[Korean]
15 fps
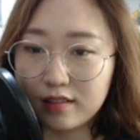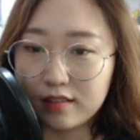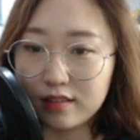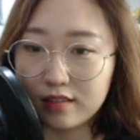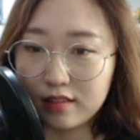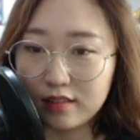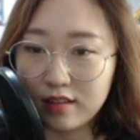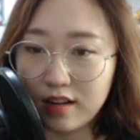
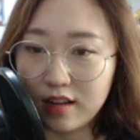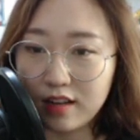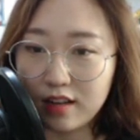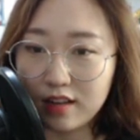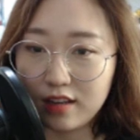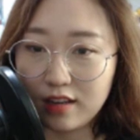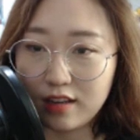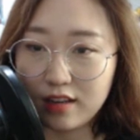그래.
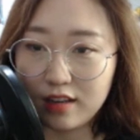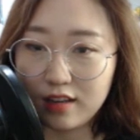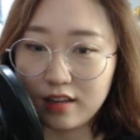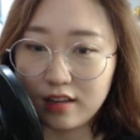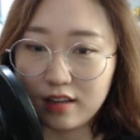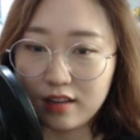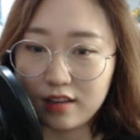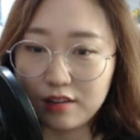
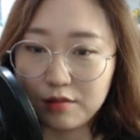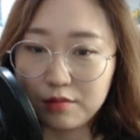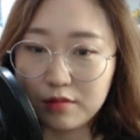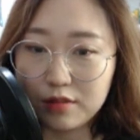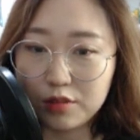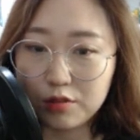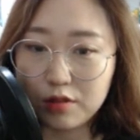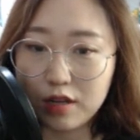그럼
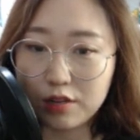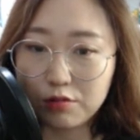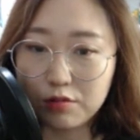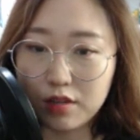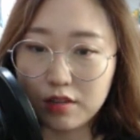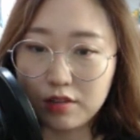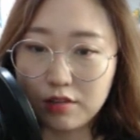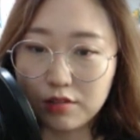저 가도
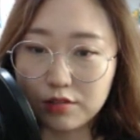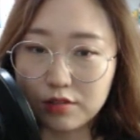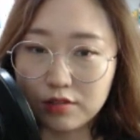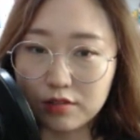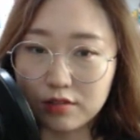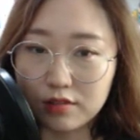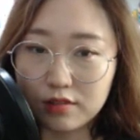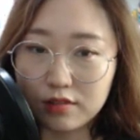되는 거죠?
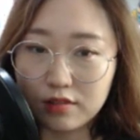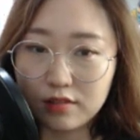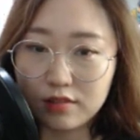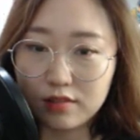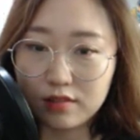어?